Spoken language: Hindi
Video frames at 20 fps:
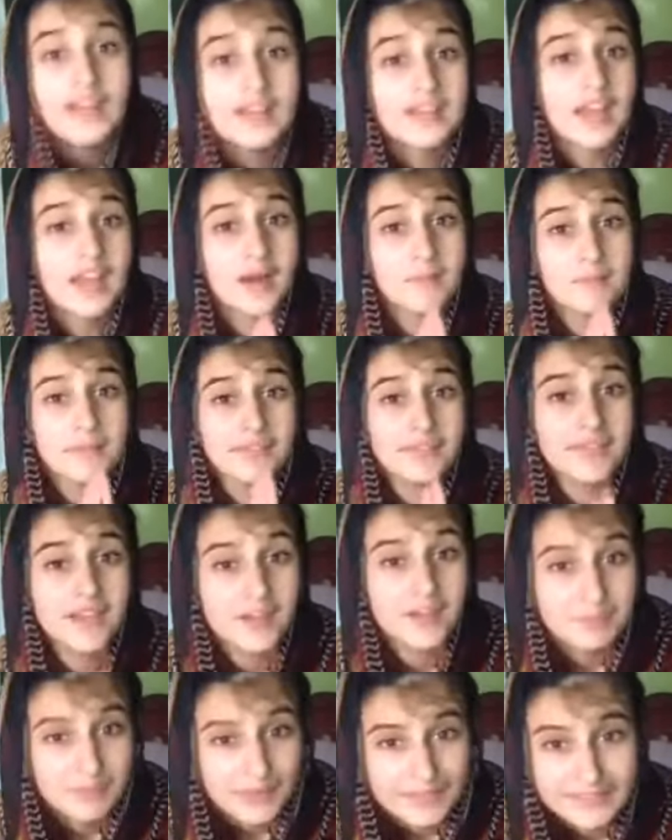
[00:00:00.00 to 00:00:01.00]
कि हमें
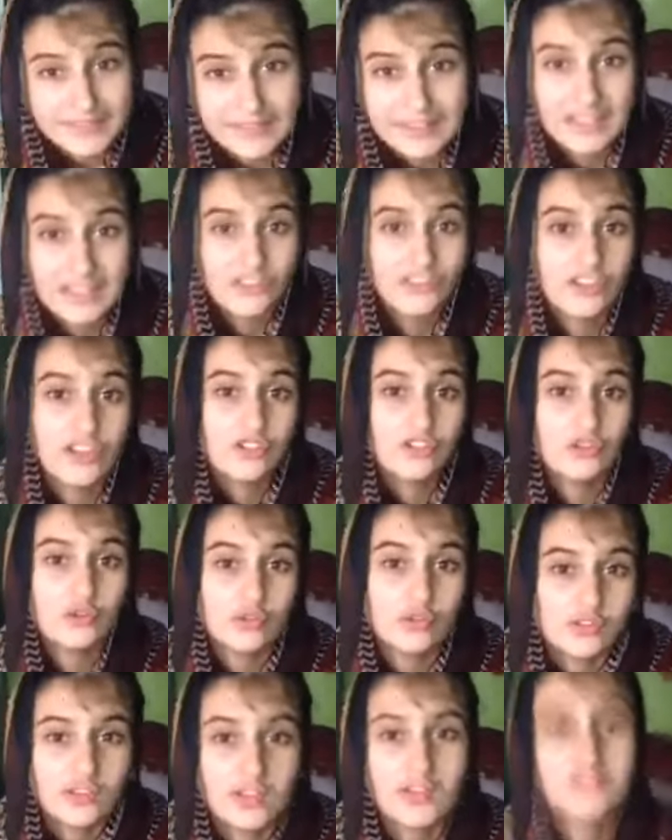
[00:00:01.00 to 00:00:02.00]
तंग मत किया जाए
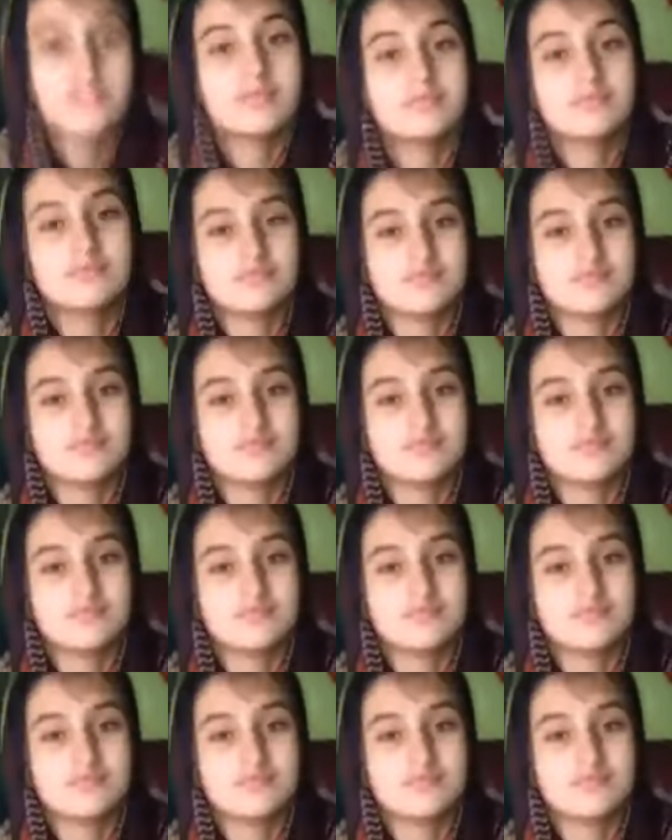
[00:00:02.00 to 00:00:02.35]
शुक्रिया